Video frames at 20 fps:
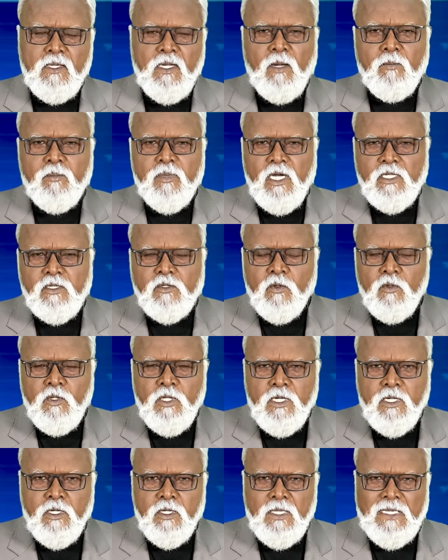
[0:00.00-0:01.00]
நாம்
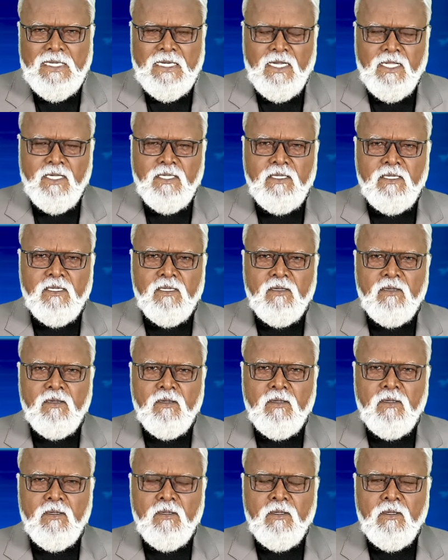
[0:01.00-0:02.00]
கத்தோலிக்கரும் இல்லை
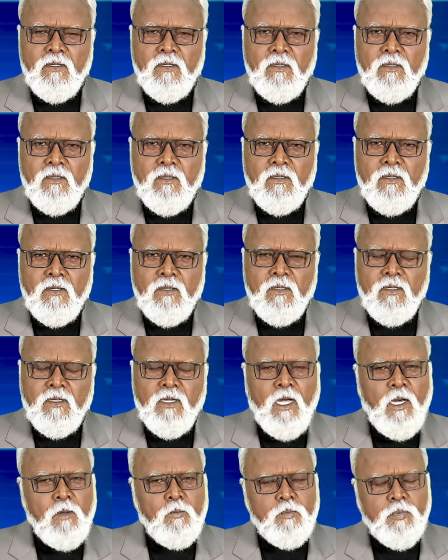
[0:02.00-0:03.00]

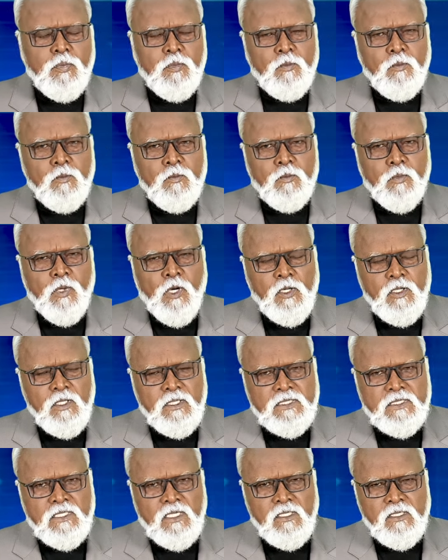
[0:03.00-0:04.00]
நாம்
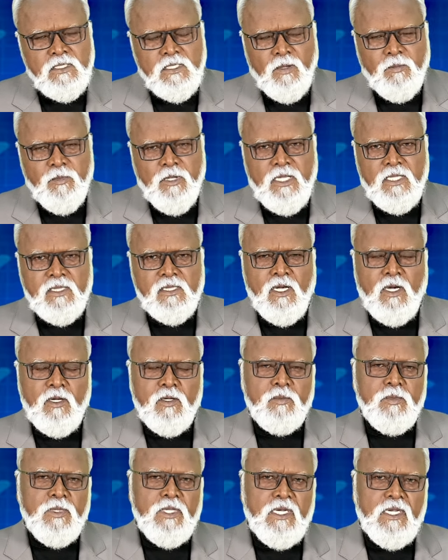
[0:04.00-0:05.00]
புரோட்டஸ்டன்ட்
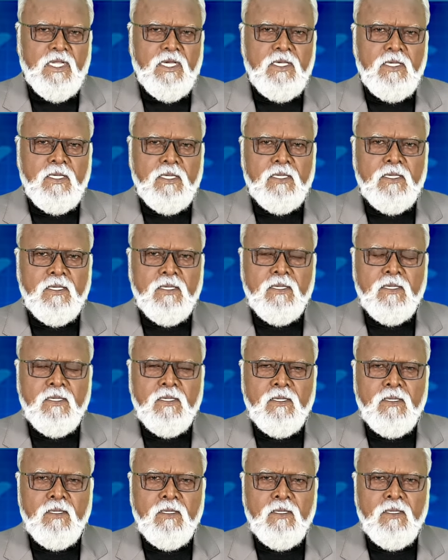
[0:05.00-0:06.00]
சமயத்தாரும் இல்லை
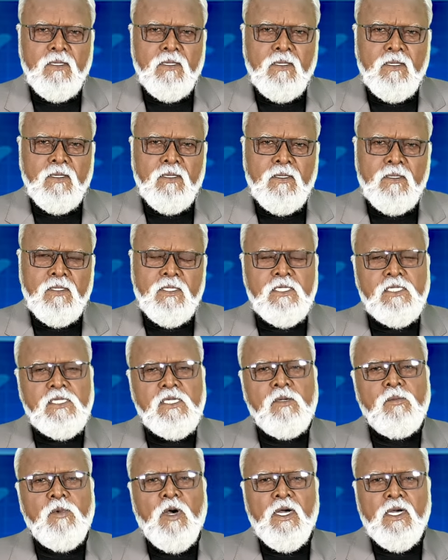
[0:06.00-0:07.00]

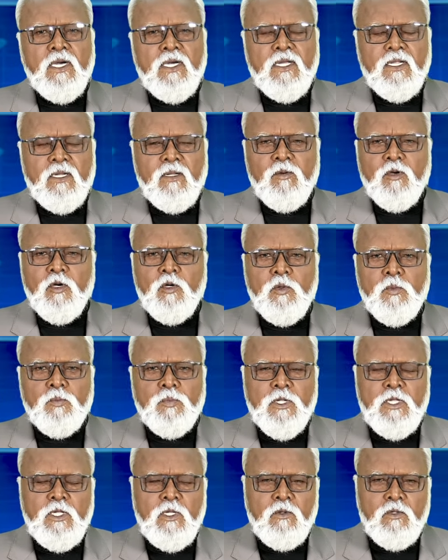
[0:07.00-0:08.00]
நிச்சயமாக நமக்கும்
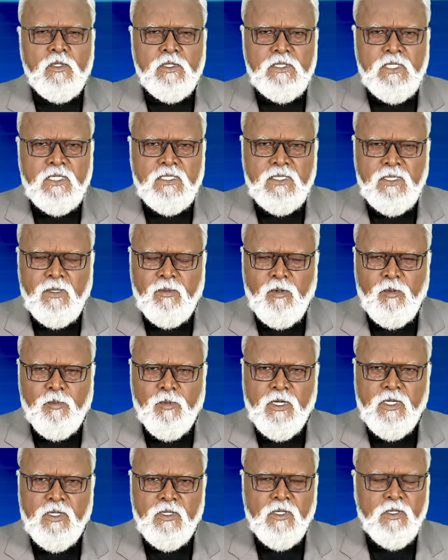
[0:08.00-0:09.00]
பெந்தகோஸ்தே சபை
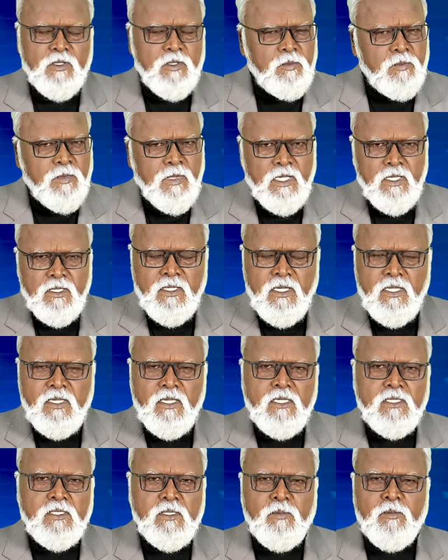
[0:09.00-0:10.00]
மக்களுக்கும்
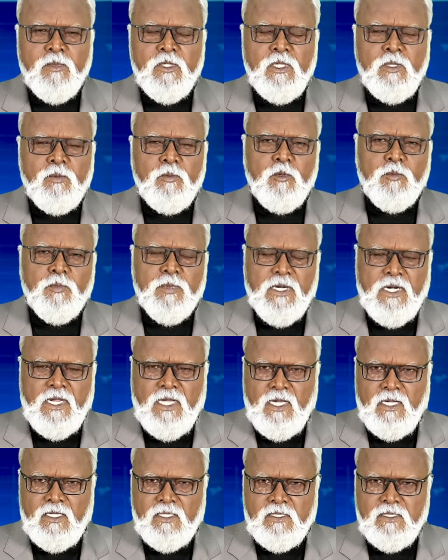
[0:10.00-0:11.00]
எந்த சம்பந்தமும்
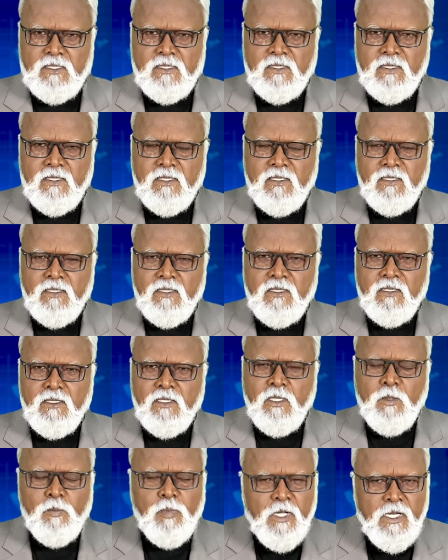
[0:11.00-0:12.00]
கிடையாது
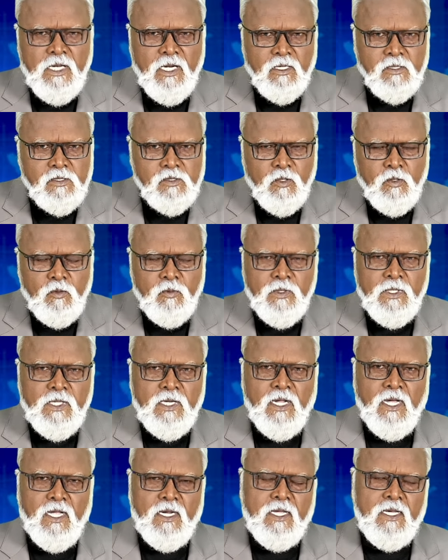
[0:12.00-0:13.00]
இப்படி நான்
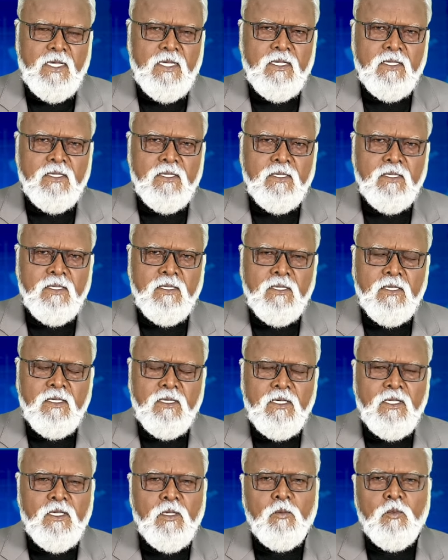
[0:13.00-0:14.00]
சொல்வதனால
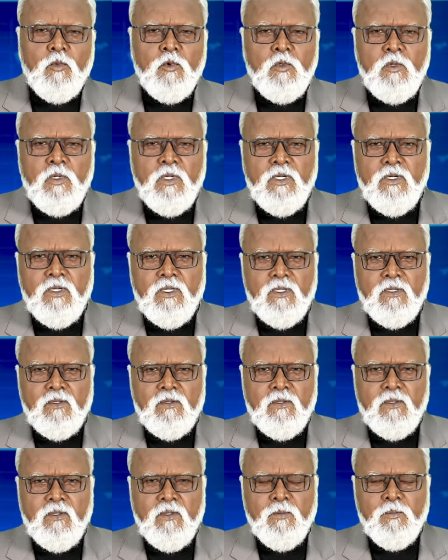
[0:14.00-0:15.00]
இந்த மூன்று
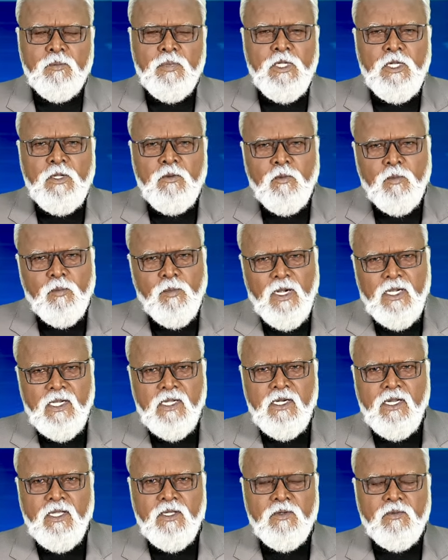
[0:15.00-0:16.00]
பிரிவு
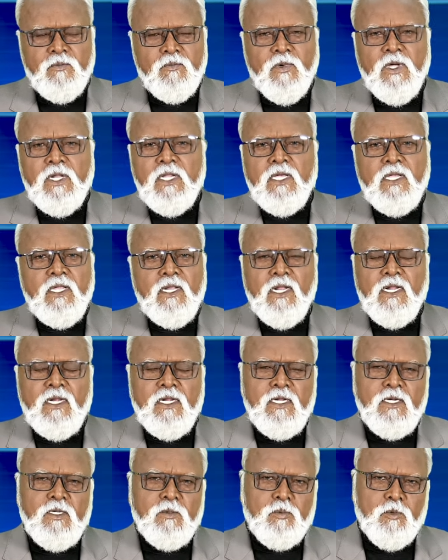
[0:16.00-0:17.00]
மக்களையும் வெறுக்கிறேன்
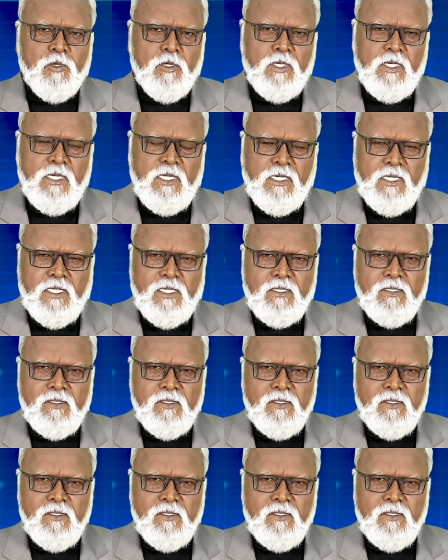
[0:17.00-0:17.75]
என்று பொருள் இல்லை